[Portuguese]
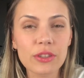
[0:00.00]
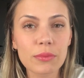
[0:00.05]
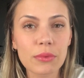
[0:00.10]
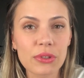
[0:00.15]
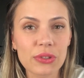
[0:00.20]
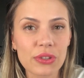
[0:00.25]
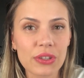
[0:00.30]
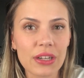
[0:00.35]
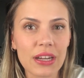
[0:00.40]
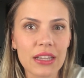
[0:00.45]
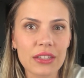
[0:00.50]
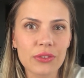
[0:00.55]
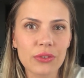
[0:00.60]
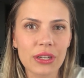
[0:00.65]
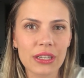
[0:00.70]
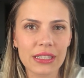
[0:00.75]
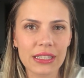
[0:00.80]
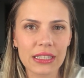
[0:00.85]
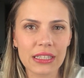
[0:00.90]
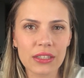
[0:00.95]
emocionado com
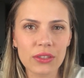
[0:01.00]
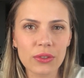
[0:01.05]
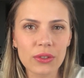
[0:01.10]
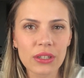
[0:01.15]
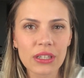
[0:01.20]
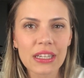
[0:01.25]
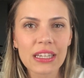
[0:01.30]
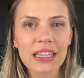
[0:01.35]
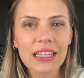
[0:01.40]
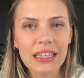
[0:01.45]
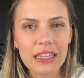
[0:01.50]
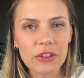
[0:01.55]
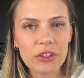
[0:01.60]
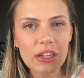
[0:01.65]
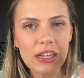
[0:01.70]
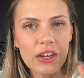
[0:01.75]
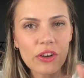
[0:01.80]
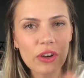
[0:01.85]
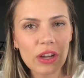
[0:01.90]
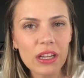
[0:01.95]
aquilo e a
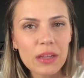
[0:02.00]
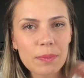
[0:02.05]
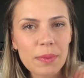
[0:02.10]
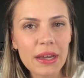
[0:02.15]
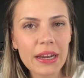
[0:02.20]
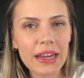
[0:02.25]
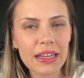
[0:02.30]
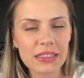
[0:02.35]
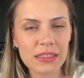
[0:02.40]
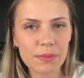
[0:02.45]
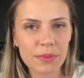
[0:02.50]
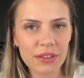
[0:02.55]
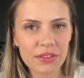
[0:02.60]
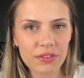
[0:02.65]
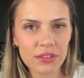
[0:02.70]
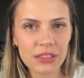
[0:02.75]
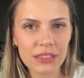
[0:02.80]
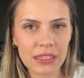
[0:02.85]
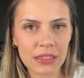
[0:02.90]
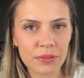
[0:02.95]
Coca-Cola aparece para
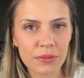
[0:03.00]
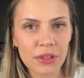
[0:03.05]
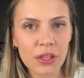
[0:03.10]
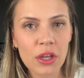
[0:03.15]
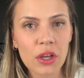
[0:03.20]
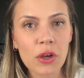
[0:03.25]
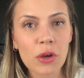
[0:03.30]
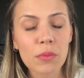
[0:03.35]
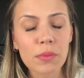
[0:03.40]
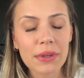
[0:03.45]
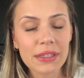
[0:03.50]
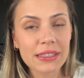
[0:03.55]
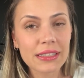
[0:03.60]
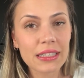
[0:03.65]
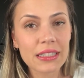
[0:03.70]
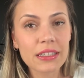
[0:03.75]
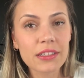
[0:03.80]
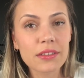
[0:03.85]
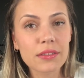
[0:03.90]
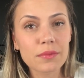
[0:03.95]
você. Pode
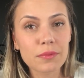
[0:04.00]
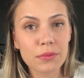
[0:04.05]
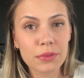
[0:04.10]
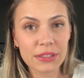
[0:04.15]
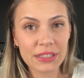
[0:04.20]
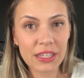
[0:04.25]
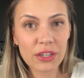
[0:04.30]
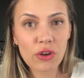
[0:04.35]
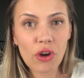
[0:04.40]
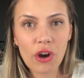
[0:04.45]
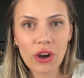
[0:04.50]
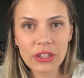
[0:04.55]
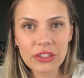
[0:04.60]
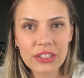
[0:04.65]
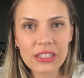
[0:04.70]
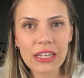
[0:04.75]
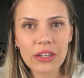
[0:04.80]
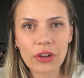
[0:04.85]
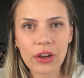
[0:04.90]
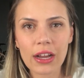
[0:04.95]
ser que você goste
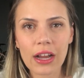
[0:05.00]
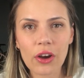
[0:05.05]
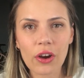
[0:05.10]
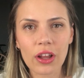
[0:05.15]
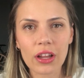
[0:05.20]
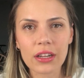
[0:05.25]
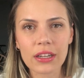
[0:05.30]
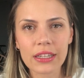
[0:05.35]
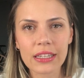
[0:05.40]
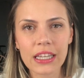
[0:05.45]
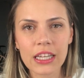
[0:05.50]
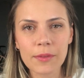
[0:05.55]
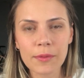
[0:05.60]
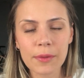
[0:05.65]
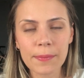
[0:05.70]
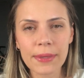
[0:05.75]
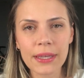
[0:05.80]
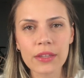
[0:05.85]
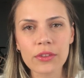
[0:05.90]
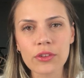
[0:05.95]
da Coca-Cola naquele
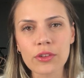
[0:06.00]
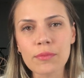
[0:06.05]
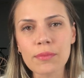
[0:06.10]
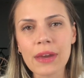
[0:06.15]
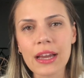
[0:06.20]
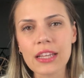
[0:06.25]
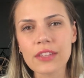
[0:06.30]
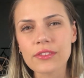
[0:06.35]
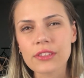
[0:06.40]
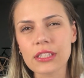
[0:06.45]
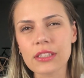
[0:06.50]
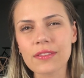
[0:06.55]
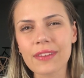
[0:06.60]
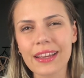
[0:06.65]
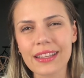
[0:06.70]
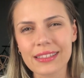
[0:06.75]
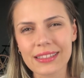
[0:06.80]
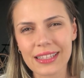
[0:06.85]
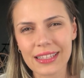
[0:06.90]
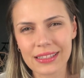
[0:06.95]
momento, mas você
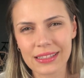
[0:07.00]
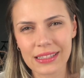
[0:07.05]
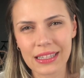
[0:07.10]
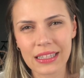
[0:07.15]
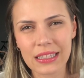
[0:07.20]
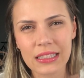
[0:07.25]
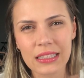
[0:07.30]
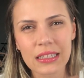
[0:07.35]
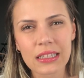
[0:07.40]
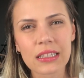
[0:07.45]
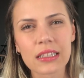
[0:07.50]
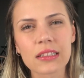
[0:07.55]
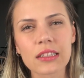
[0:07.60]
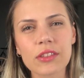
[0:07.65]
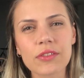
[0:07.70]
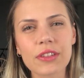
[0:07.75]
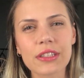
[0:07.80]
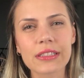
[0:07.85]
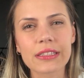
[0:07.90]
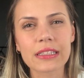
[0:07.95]
vai esquecer
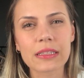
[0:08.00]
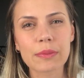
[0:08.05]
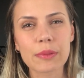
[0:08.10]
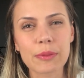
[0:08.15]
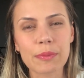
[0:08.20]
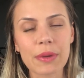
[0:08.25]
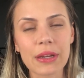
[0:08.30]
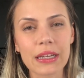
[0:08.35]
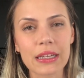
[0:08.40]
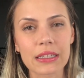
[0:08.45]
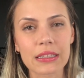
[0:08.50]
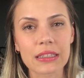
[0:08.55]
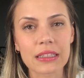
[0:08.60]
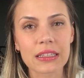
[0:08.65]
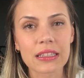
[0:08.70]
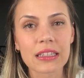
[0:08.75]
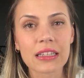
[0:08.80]
talvez essa propaganda.